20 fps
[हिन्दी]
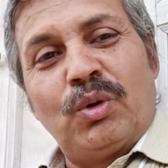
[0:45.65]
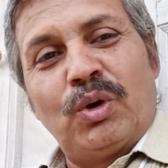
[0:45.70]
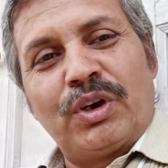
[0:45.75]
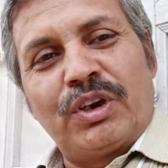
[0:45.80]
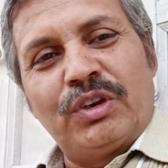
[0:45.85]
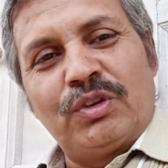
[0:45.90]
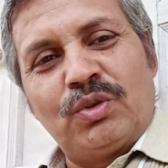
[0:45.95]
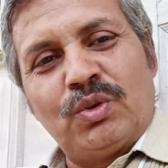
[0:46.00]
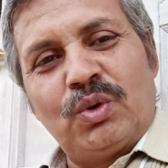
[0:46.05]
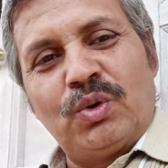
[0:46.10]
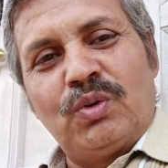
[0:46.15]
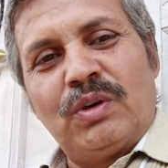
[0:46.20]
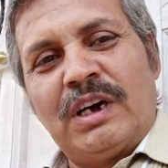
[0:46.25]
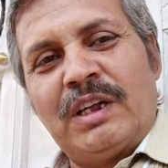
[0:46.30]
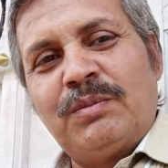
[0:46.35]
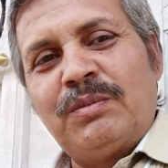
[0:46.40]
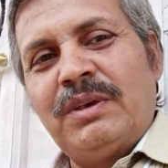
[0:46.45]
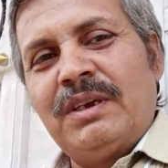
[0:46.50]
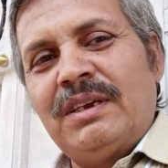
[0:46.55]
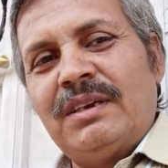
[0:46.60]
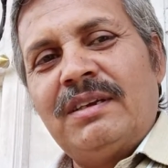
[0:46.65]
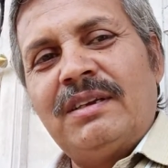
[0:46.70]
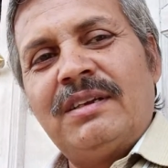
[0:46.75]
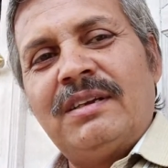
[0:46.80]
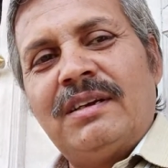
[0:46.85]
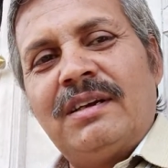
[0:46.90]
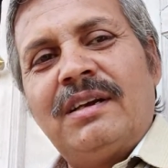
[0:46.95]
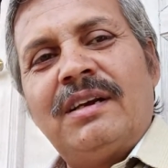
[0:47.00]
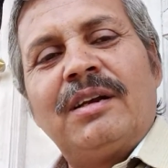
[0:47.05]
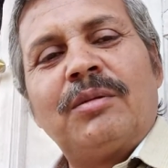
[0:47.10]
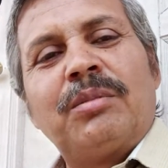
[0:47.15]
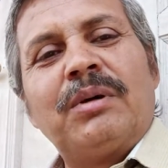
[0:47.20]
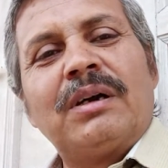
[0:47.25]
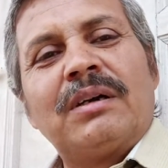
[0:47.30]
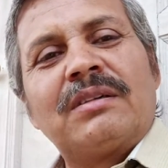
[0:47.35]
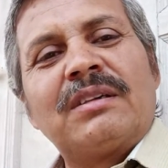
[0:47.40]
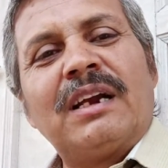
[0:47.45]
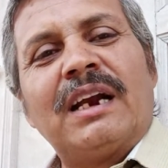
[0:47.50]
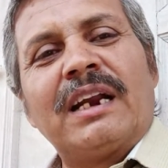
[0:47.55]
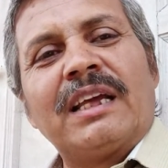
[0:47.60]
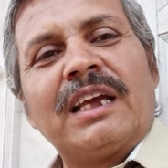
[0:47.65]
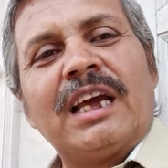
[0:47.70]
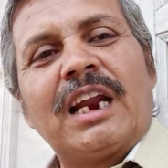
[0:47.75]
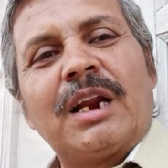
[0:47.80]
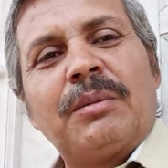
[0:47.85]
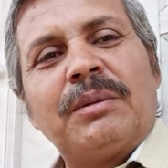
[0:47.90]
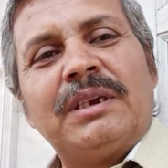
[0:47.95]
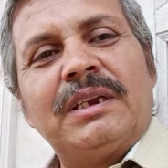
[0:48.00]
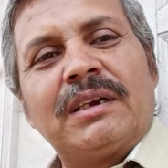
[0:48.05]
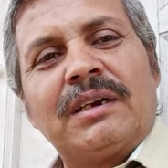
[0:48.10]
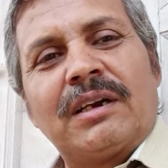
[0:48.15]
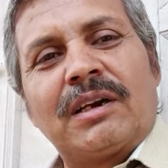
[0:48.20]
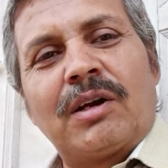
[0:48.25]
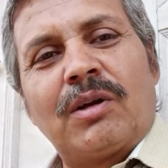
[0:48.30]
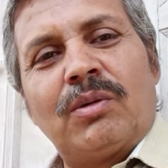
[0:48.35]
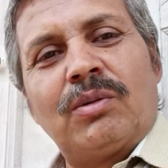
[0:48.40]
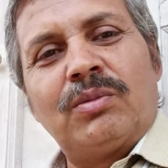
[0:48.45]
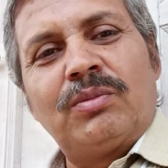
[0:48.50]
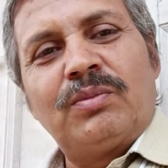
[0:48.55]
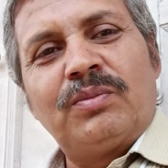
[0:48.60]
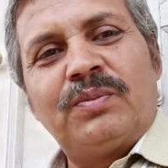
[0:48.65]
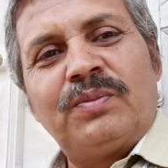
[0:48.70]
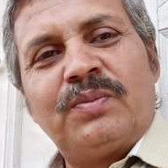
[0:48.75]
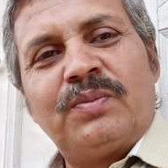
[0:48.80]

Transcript: लोग की शुरुआत भी लगभग साढ़े ग्यारह बजे कर रहा हूँ